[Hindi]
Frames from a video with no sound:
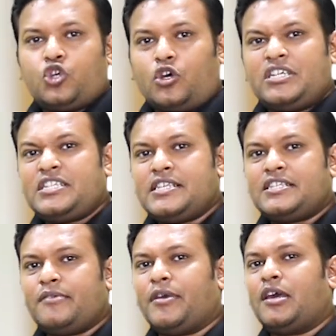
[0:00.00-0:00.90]
चौथी चीज
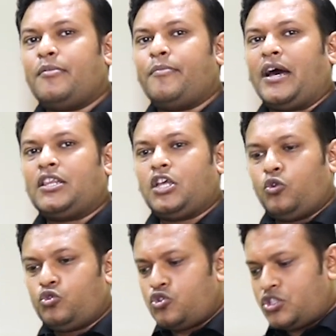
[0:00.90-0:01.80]
की अगर मैं बात
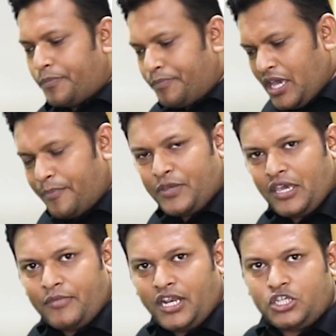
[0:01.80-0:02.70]
करूं तो जब भी आप
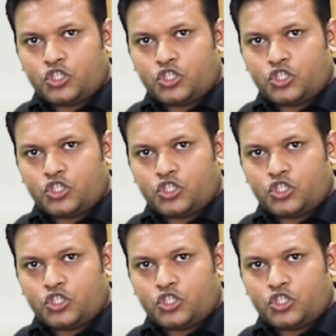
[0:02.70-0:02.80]
कैमरा